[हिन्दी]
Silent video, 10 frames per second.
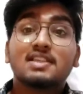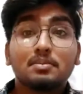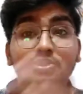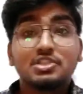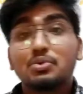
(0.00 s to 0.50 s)

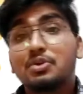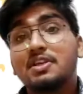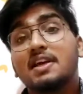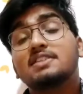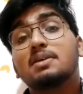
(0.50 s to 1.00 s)
तभी
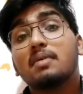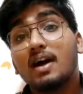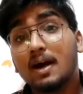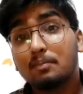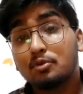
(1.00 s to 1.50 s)
ज़रूरी है जब
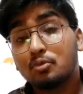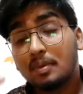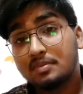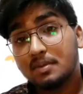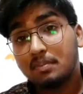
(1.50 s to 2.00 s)
आपको
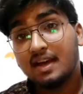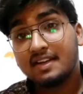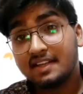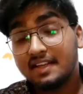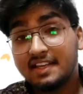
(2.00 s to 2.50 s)
अपने
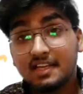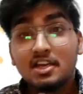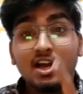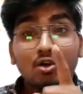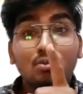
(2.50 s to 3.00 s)
प्लान ए के
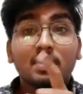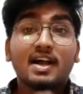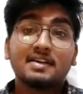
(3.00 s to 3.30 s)
ऊपर